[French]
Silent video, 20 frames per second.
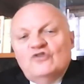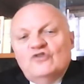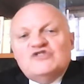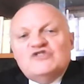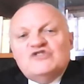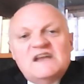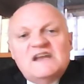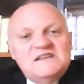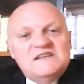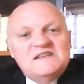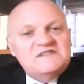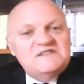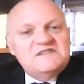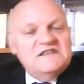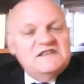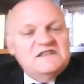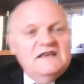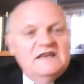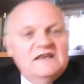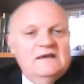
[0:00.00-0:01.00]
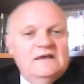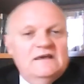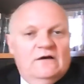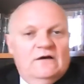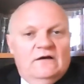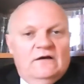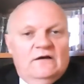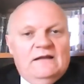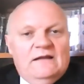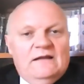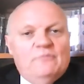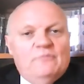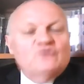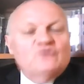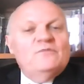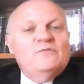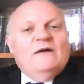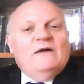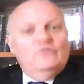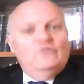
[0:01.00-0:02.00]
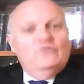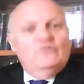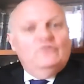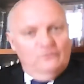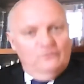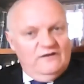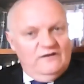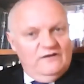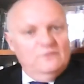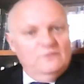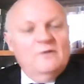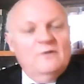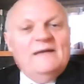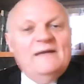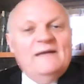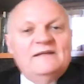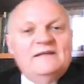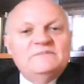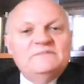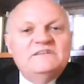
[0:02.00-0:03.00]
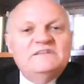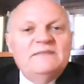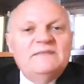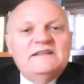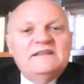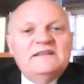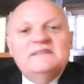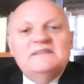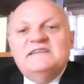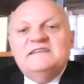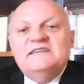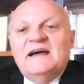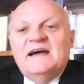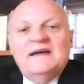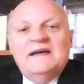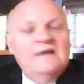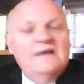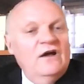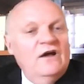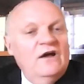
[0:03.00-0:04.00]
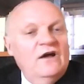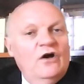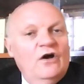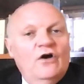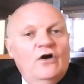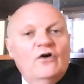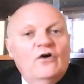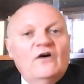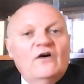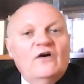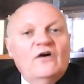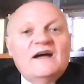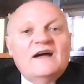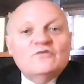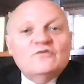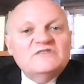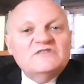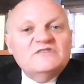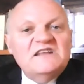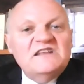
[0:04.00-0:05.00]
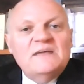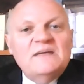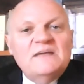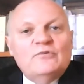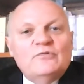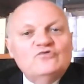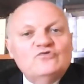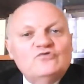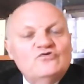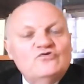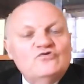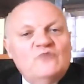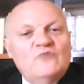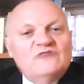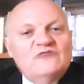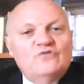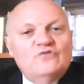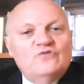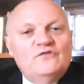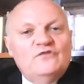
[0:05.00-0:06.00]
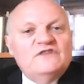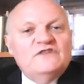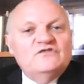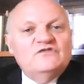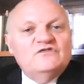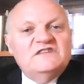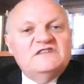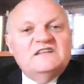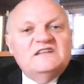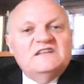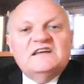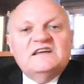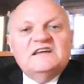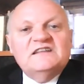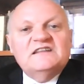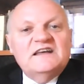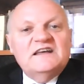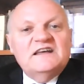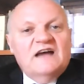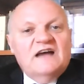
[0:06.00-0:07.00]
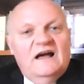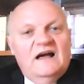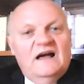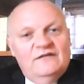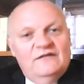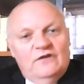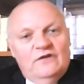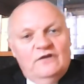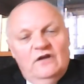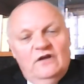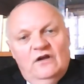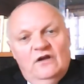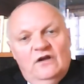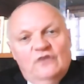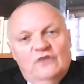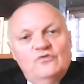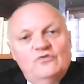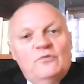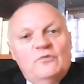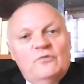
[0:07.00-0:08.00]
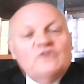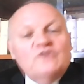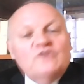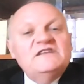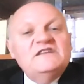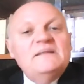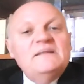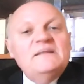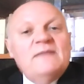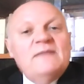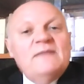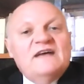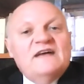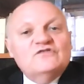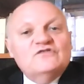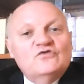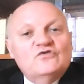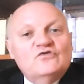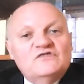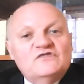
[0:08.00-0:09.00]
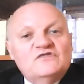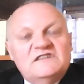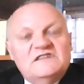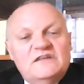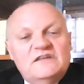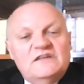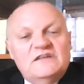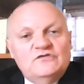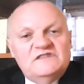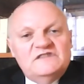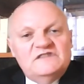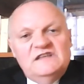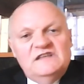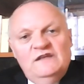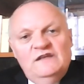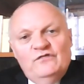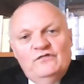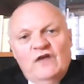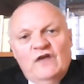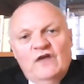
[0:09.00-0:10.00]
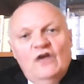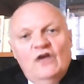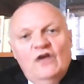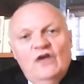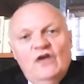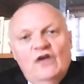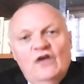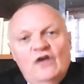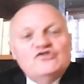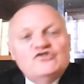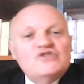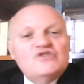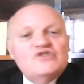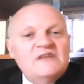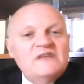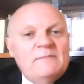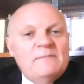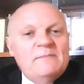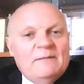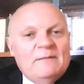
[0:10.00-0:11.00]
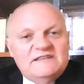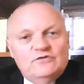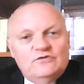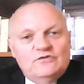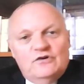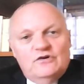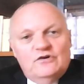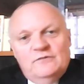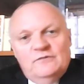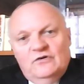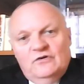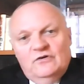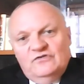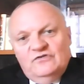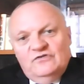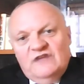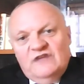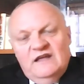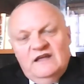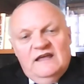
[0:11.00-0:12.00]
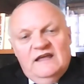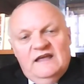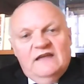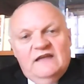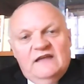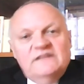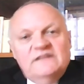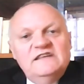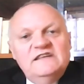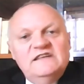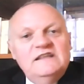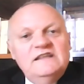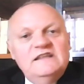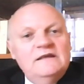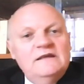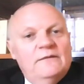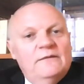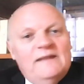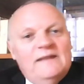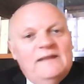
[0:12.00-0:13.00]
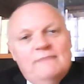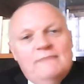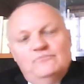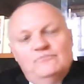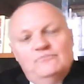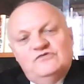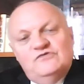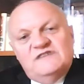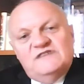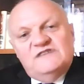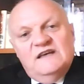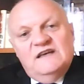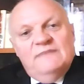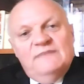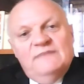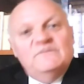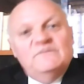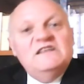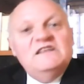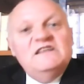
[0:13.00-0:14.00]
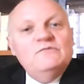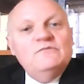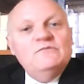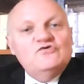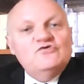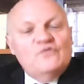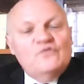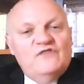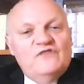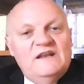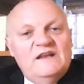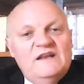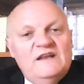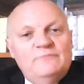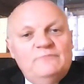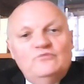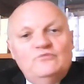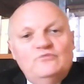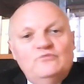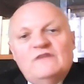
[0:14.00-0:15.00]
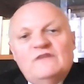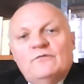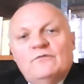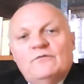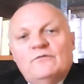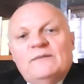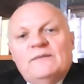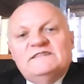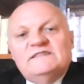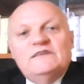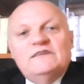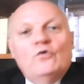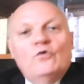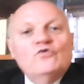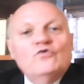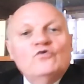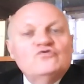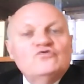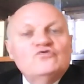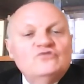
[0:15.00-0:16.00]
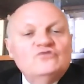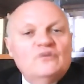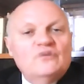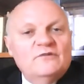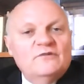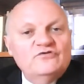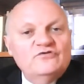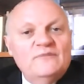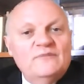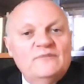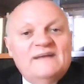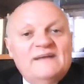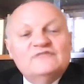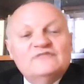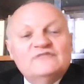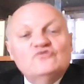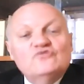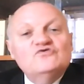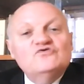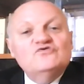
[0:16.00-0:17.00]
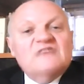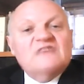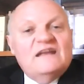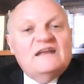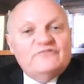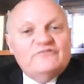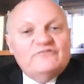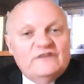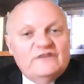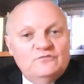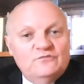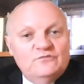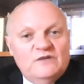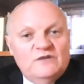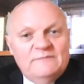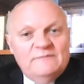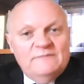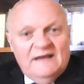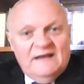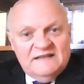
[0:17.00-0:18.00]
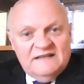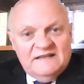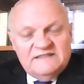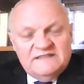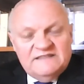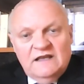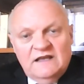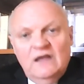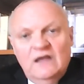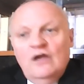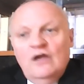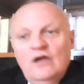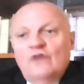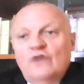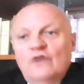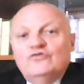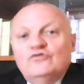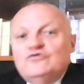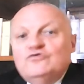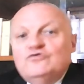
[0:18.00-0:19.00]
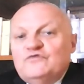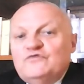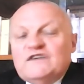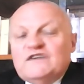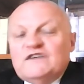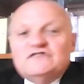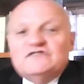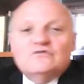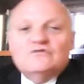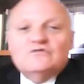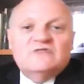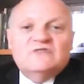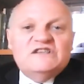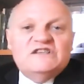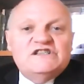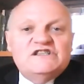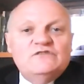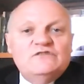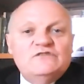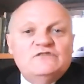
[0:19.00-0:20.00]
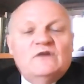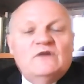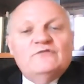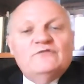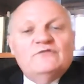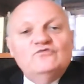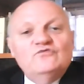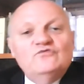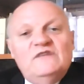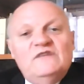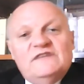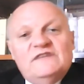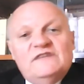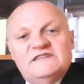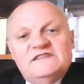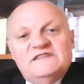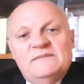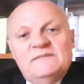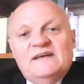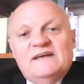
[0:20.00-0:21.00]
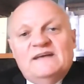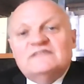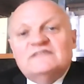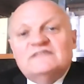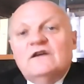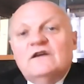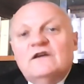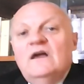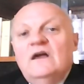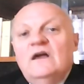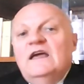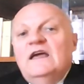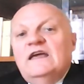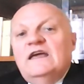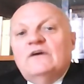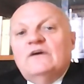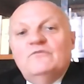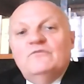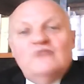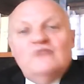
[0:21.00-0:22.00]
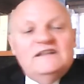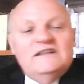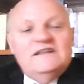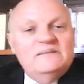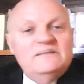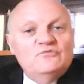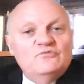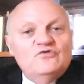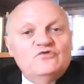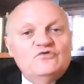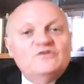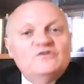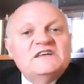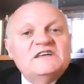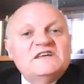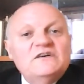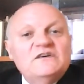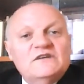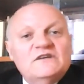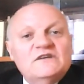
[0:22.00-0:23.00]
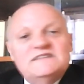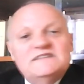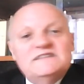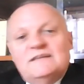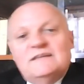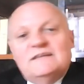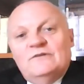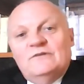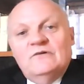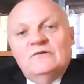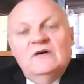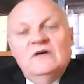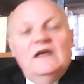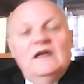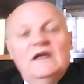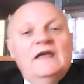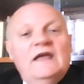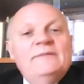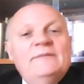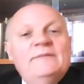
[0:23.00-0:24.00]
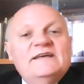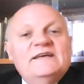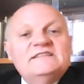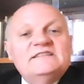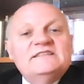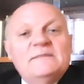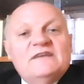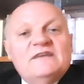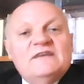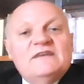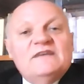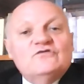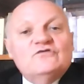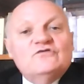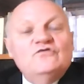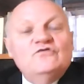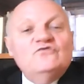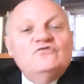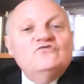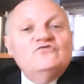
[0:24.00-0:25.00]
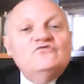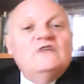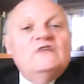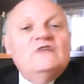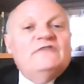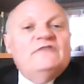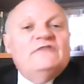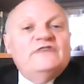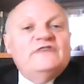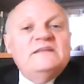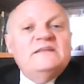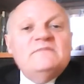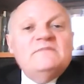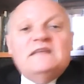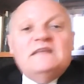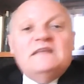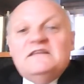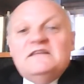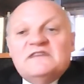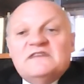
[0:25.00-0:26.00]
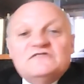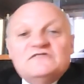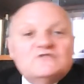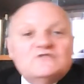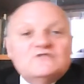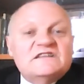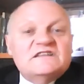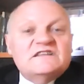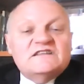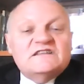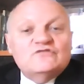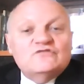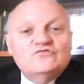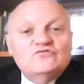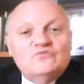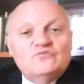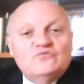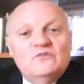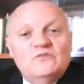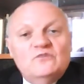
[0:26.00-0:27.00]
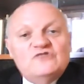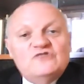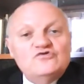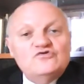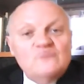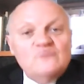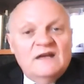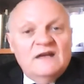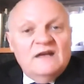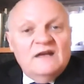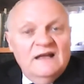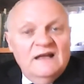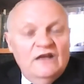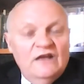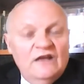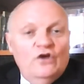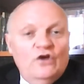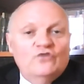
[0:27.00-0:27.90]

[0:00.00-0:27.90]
J'ai laissé euh, la porte-parole du gouvernement, Madame Sibeth Ndiaye, euh, raconter n'importe quoi sur le fait que c'était très très grave euh, de porter des masques, que c'était nocif. Je n'ai pas passé de commande ni à Madame Buzyn ni Monsieur Philippe. Nous n'avons passé aucune commande de masques jusqu'à la fin du mois de mars. De toute façon, les Chinois vont nous livrer ces masques et comme vous l'a dit Monsieur Le Drian récemment, eh bien ces masques, ne, à la fin de la livraison, ça sera sans doute au mois de juin.